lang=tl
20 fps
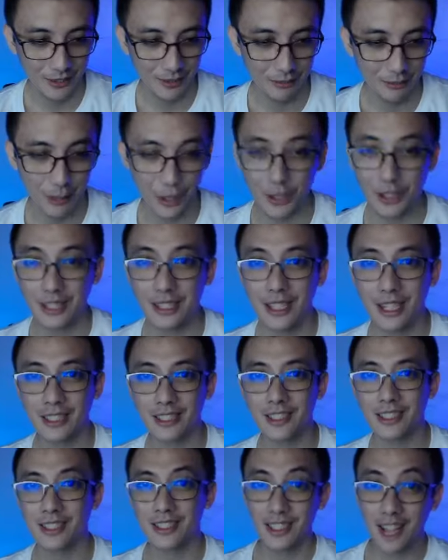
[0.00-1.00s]
Burry
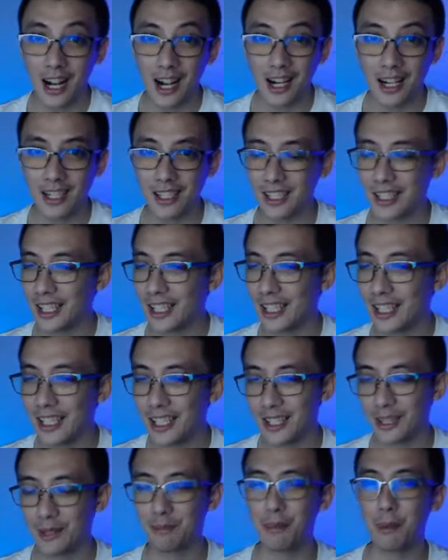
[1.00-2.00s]
Dance
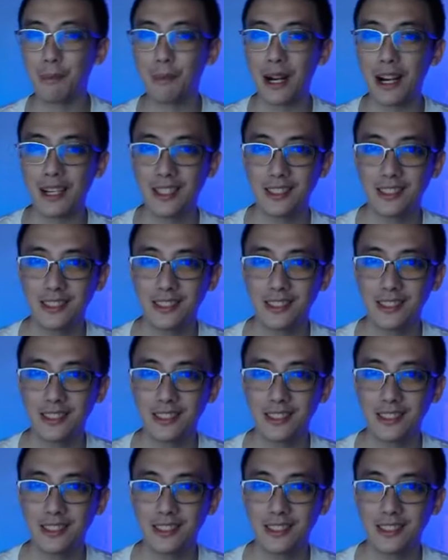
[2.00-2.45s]
Donkey, ano pa ba?